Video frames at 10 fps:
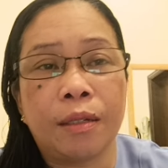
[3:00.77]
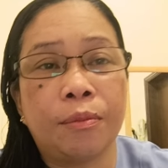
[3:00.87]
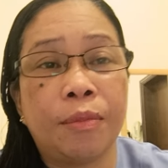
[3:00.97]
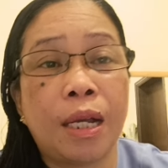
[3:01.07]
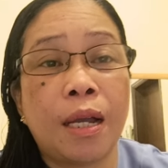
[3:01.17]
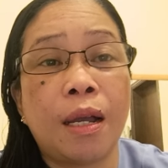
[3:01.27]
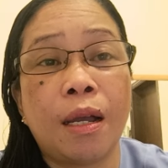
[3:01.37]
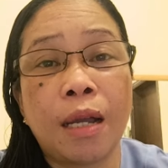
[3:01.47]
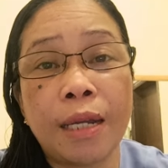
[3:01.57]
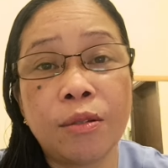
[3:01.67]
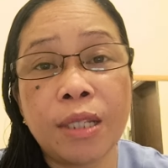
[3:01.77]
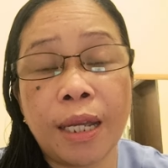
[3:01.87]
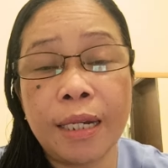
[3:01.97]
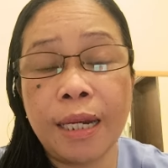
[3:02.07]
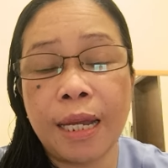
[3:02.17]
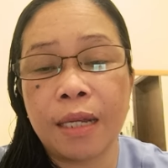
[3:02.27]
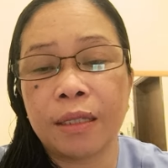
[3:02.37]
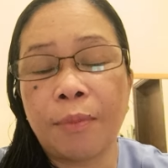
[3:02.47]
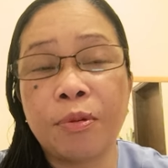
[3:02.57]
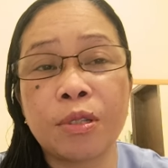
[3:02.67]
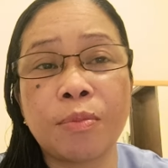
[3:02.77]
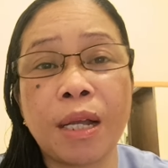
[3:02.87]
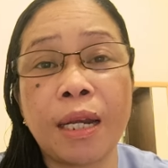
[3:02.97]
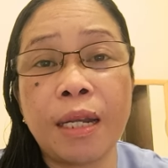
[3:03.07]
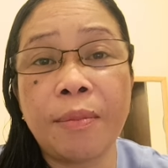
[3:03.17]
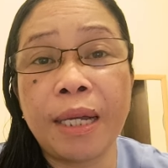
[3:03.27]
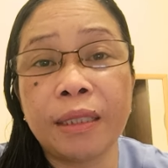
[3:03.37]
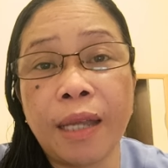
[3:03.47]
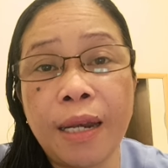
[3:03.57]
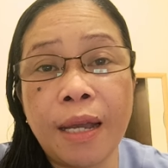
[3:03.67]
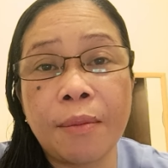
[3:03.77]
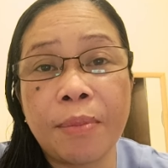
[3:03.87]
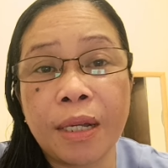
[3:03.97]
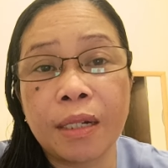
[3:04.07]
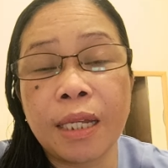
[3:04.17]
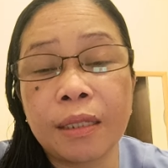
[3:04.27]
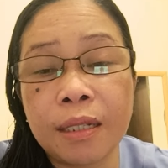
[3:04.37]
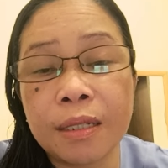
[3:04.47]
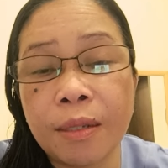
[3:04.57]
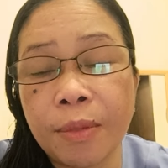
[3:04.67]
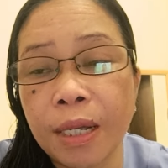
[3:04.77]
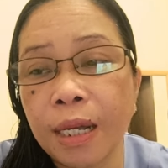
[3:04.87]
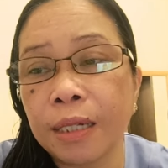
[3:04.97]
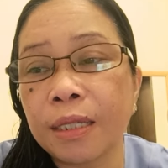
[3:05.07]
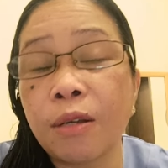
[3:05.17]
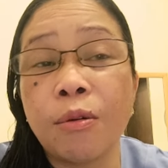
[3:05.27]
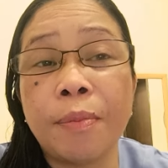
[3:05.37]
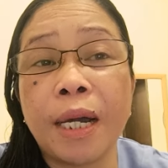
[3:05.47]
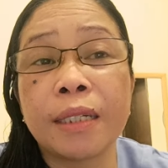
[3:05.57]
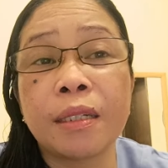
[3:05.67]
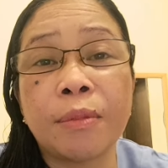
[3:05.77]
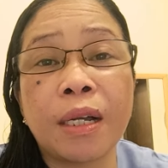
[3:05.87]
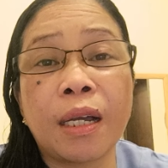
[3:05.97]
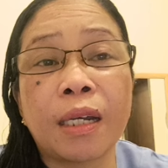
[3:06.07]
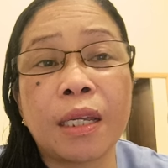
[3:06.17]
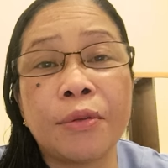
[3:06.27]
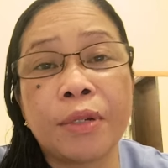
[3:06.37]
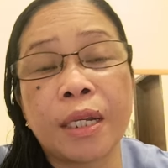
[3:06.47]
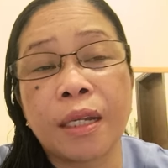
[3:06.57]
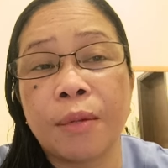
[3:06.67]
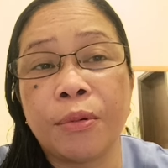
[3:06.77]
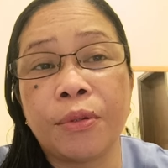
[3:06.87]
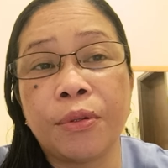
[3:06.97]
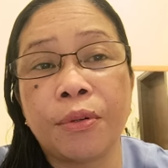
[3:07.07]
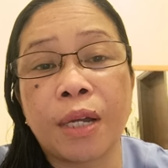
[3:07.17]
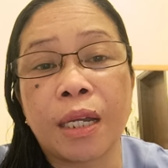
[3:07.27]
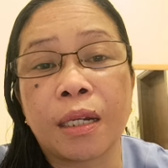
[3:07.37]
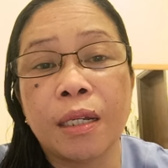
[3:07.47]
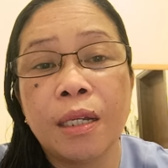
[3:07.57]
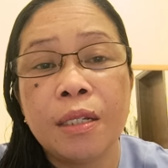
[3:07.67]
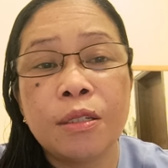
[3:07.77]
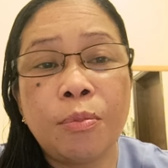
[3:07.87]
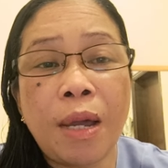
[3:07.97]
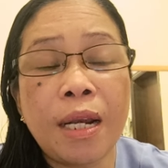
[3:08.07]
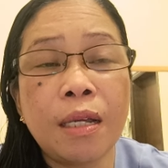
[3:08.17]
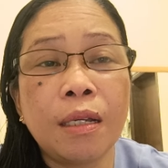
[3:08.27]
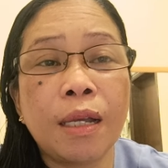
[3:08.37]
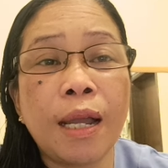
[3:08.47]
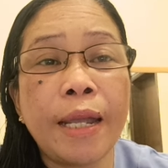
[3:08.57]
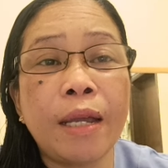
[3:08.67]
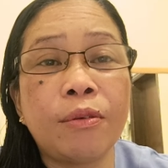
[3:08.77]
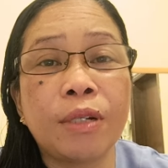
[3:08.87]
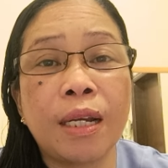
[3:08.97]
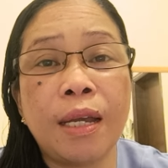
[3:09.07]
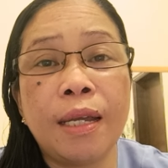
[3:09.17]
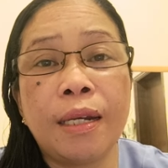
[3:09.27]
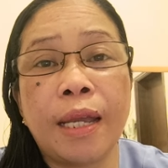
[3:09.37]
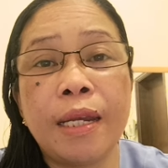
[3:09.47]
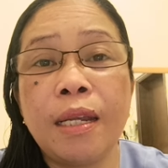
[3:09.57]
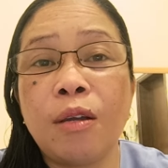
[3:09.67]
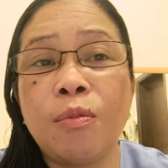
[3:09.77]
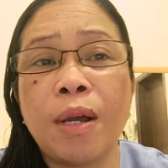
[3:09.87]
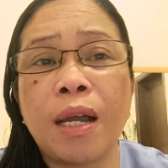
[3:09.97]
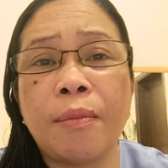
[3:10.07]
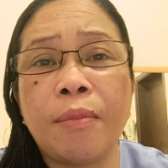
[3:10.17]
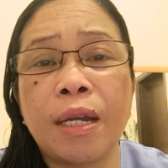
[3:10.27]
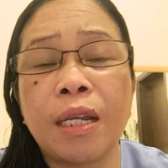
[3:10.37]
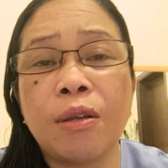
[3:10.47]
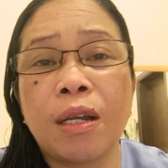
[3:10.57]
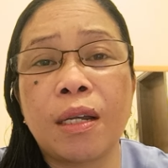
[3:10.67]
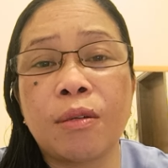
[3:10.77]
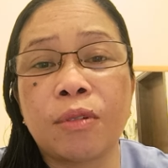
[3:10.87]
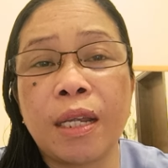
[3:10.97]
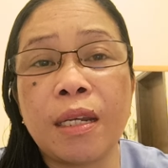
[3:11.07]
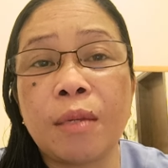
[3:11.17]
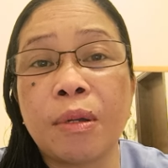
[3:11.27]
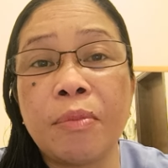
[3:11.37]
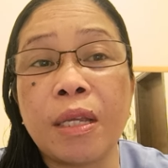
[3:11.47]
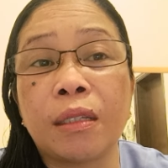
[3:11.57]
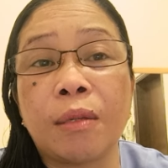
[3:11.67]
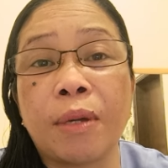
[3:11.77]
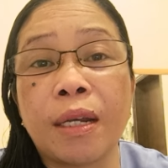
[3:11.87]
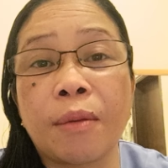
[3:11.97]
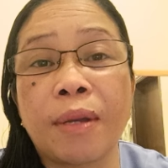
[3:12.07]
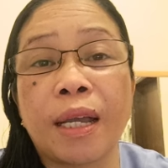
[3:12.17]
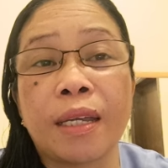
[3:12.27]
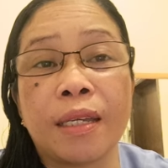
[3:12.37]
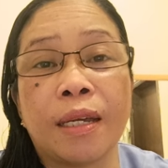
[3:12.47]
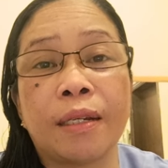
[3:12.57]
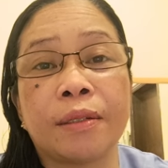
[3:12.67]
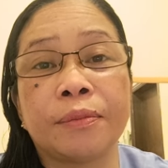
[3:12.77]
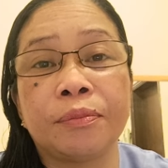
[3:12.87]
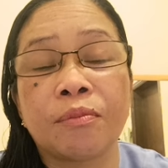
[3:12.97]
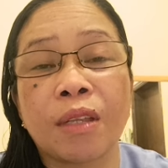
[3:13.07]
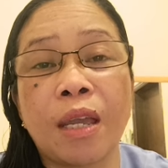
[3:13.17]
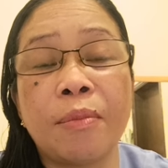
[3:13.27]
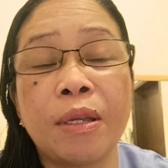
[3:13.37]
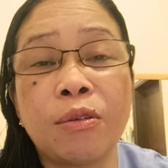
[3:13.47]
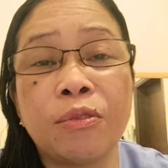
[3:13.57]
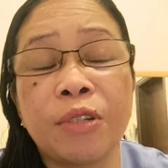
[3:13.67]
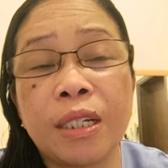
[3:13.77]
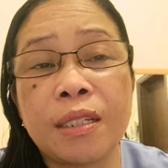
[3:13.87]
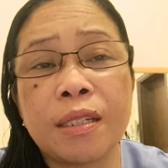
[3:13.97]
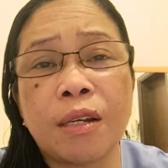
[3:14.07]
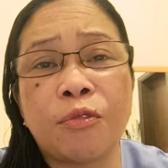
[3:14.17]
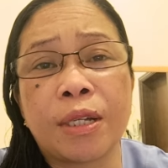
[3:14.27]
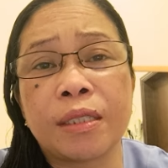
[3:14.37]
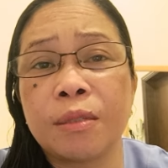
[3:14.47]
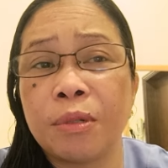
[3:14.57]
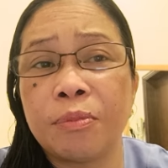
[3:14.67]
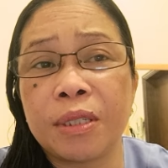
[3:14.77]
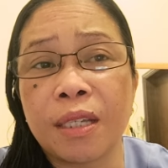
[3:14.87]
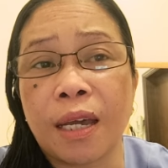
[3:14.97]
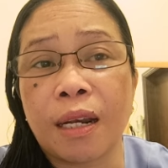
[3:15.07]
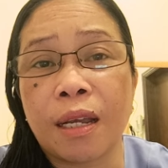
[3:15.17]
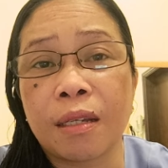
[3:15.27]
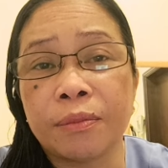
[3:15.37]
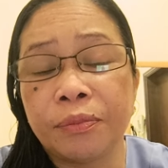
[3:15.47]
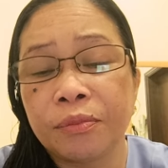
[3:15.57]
maano sa kanila. Tapos magkandamatay lang pagdating sa mga sagupaan, sa mga kanayunan, kabundukan. So parang kagaya ko na nanay, hindi ako mangamba na yung anak ko na hindi mabiktima ng mga iyan. Kaya may confidential fund si BP Sara.